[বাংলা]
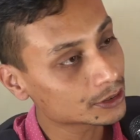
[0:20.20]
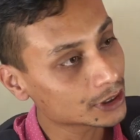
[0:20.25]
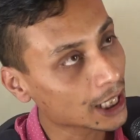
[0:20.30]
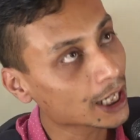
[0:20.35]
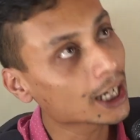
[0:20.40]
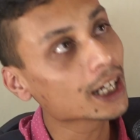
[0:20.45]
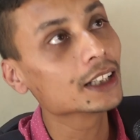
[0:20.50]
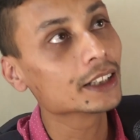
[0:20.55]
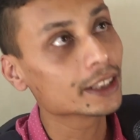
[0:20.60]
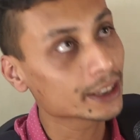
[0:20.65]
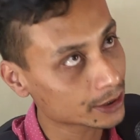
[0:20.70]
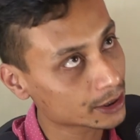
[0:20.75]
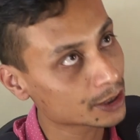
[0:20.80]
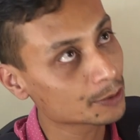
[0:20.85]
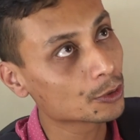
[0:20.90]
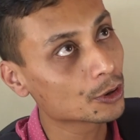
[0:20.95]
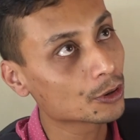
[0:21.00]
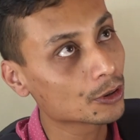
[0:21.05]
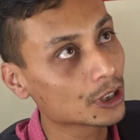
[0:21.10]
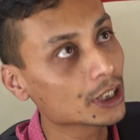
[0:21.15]
টাঙ্গাইল থেকে
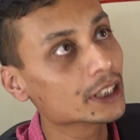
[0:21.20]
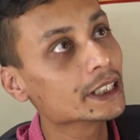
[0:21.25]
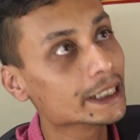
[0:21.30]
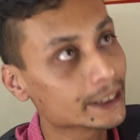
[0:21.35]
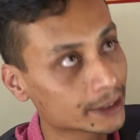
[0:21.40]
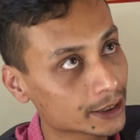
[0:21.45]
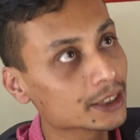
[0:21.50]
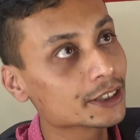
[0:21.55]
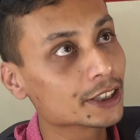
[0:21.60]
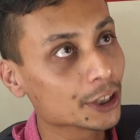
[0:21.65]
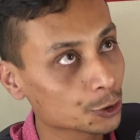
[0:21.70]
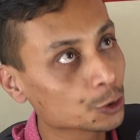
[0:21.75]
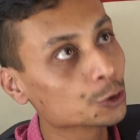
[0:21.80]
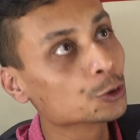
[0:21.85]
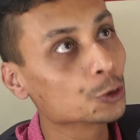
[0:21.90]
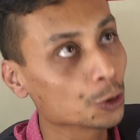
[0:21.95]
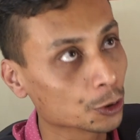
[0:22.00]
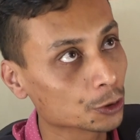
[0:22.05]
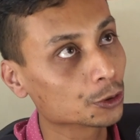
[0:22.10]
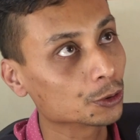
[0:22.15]
শ্রীমঙ্গলের ডিস্টেন্স যেহেতু
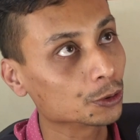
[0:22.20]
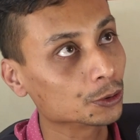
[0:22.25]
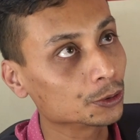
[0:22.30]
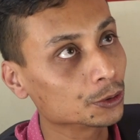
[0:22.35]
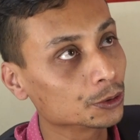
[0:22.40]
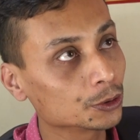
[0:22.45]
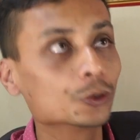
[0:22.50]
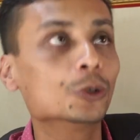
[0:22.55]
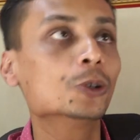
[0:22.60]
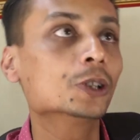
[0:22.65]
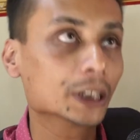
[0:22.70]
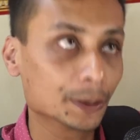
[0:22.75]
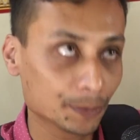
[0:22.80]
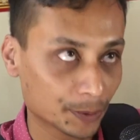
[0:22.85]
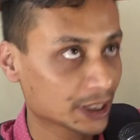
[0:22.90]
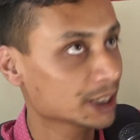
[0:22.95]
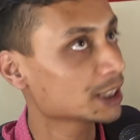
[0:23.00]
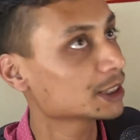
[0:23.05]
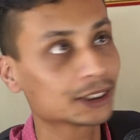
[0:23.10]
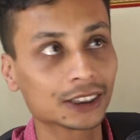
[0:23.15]
দূরত্ব অগ্রিম
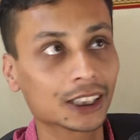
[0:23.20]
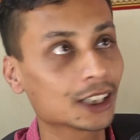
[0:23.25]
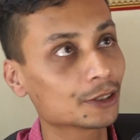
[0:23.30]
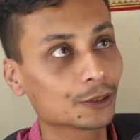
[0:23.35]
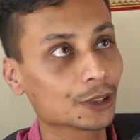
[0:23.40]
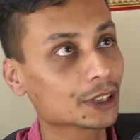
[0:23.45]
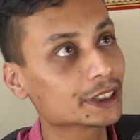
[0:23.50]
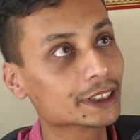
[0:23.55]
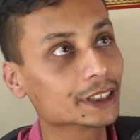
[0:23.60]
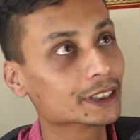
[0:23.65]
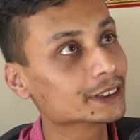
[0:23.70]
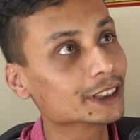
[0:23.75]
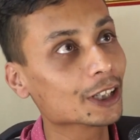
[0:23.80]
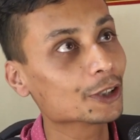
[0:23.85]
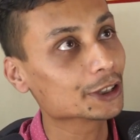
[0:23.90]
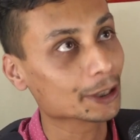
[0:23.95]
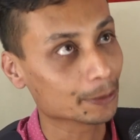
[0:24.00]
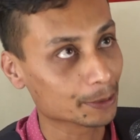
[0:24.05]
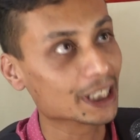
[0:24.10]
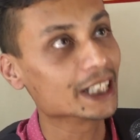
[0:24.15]
টিকিট ছাড়া তো আর
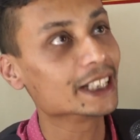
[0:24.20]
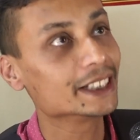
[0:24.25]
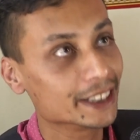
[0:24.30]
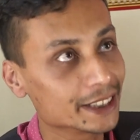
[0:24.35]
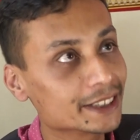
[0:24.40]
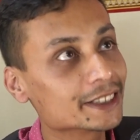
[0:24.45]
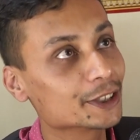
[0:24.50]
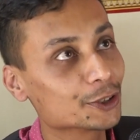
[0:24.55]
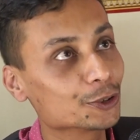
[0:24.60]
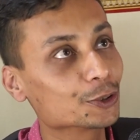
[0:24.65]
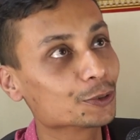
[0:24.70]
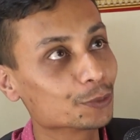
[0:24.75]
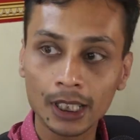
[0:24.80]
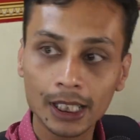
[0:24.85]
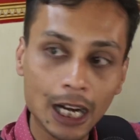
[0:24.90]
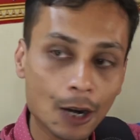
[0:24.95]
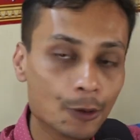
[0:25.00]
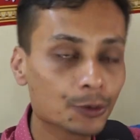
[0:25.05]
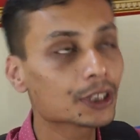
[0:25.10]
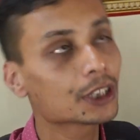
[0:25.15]
যাওয়া যাবে না ঈদের সিজন
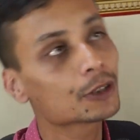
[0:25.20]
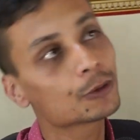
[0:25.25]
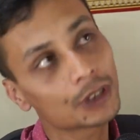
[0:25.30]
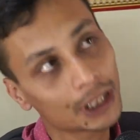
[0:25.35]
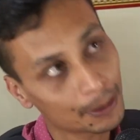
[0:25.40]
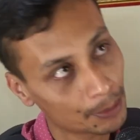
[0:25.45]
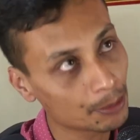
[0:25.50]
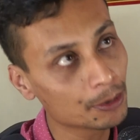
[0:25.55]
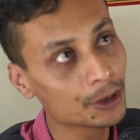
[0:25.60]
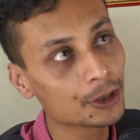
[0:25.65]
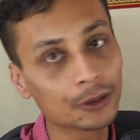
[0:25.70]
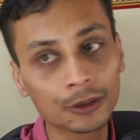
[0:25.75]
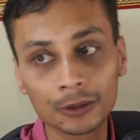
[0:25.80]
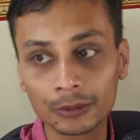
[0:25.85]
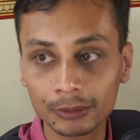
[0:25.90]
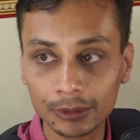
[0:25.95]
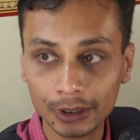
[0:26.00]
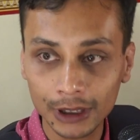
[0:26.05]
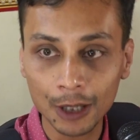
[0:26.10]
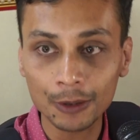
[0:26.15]
কাউন্টারগুলো বিভিন্ন
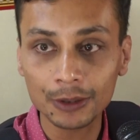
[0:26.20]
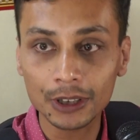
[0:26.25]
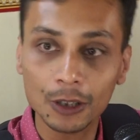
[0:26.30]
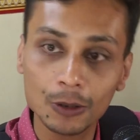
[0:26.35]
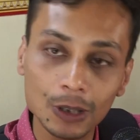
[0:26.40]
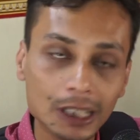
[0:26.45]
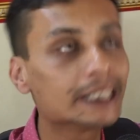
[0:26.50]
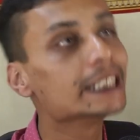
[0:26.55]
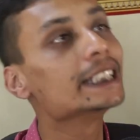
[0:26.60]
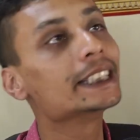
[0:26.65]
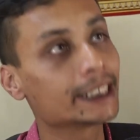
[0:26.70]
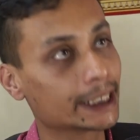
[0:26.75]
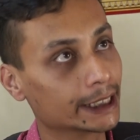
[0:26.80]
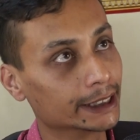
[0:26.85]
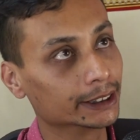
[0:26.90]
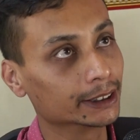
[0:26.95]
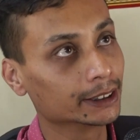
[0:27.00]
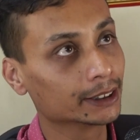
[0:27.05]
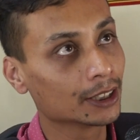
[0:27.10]
কাউন্টারগুলো দিচ্ছে